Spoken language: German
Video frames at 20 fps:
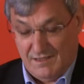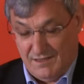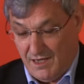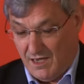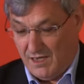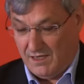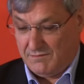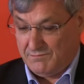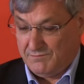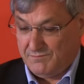
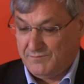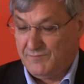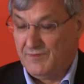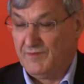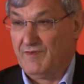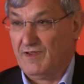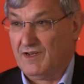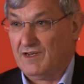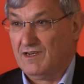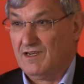Ja,
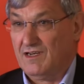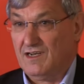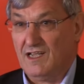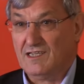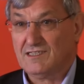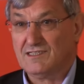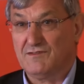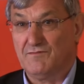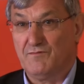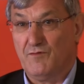wir werden die
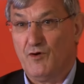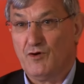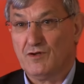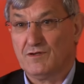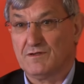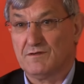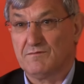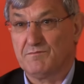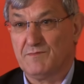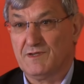nächsten
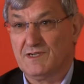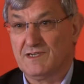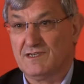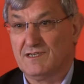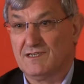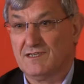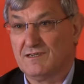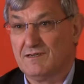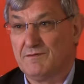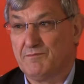Wochen mit
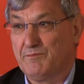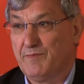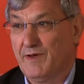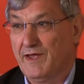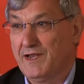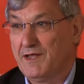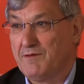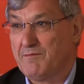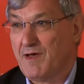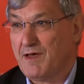
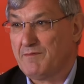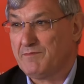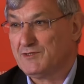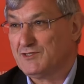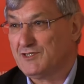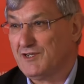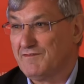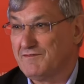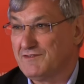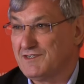Panama
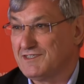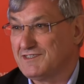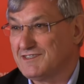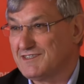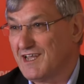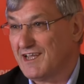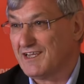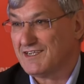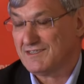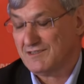beschäftigt
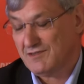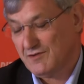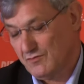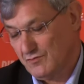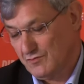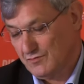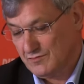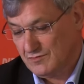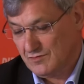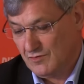sein
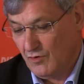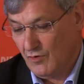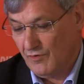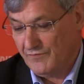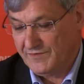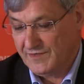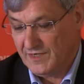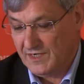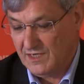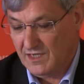und
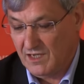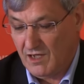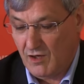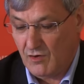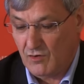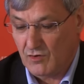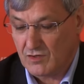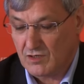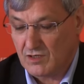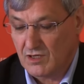hoffentlich
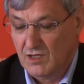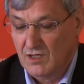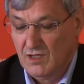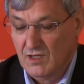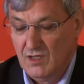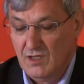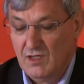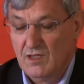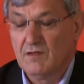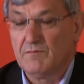auch
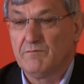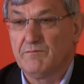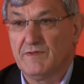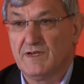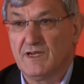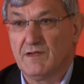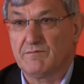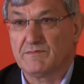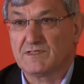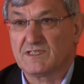
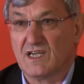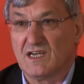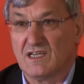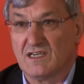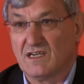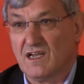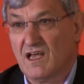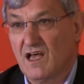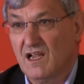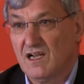mit dem
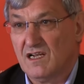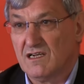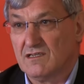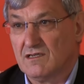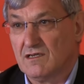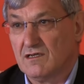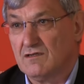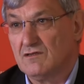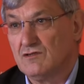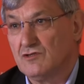Skandal
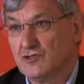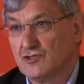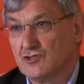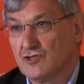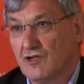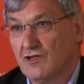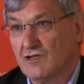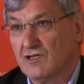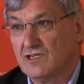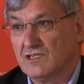der
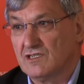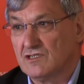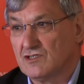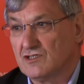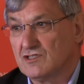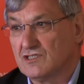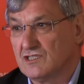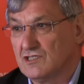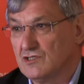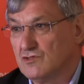
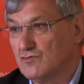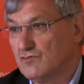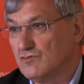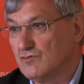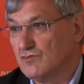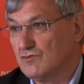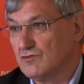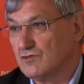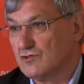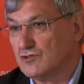
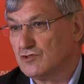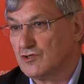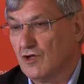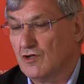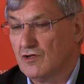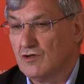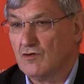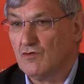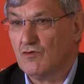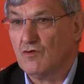Steuerhinterziehung und der
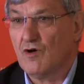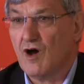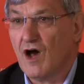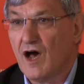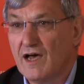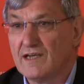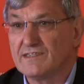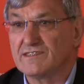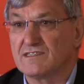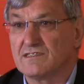
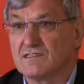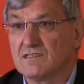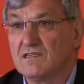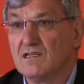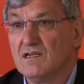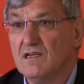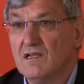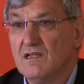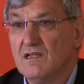Steueroasen.